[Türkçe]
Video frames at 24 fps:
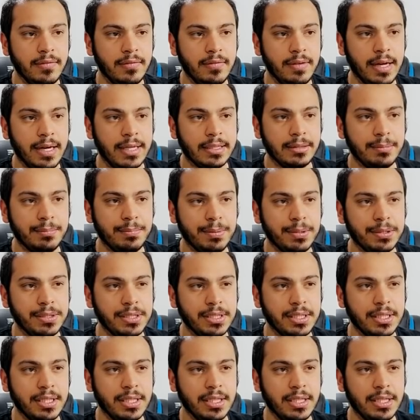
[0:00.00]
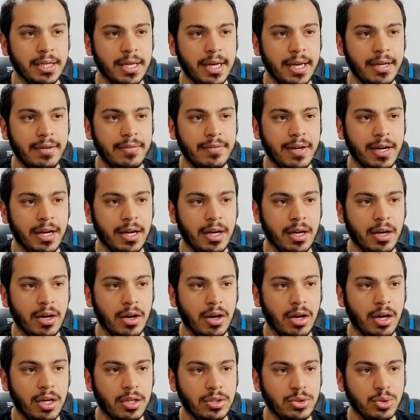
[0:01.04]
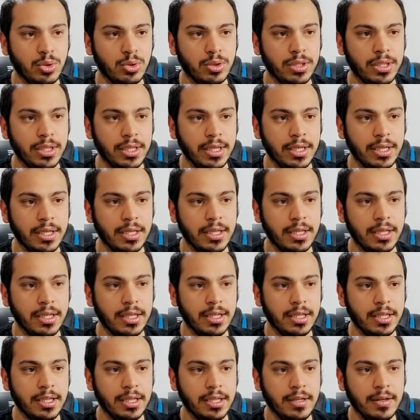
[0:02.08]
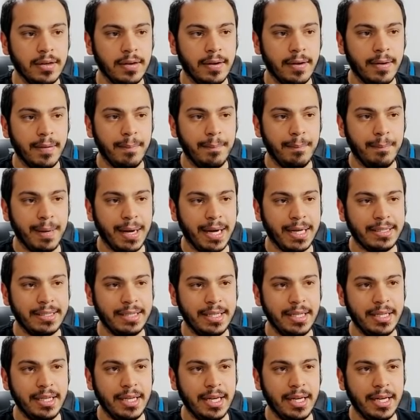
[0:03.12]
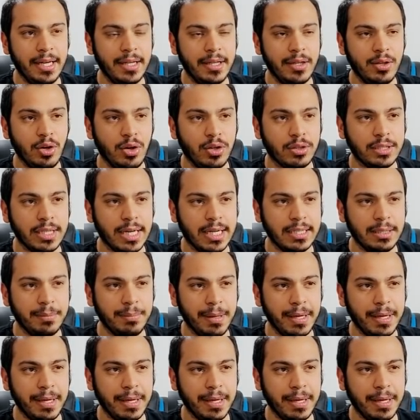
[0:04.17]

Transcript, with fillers: verdim pası. Eyvah. Aha çok iyi. Maldini gönderdi